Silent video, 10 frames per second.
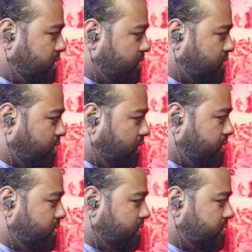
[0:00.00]

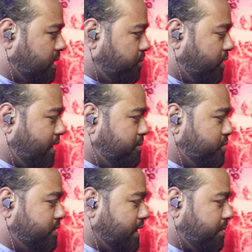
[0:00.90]
कौन तब वाला ही
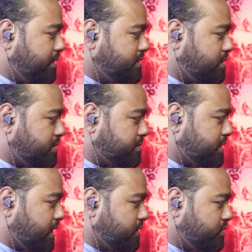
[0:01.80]
भूत है क्या भाई सब
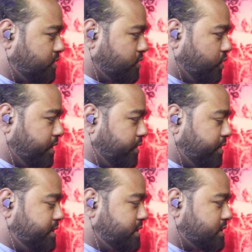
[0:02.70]
समझा दो तो दो
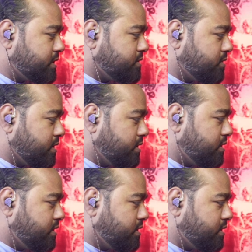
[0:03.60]
हीरोइन चेंज कैसे हो गई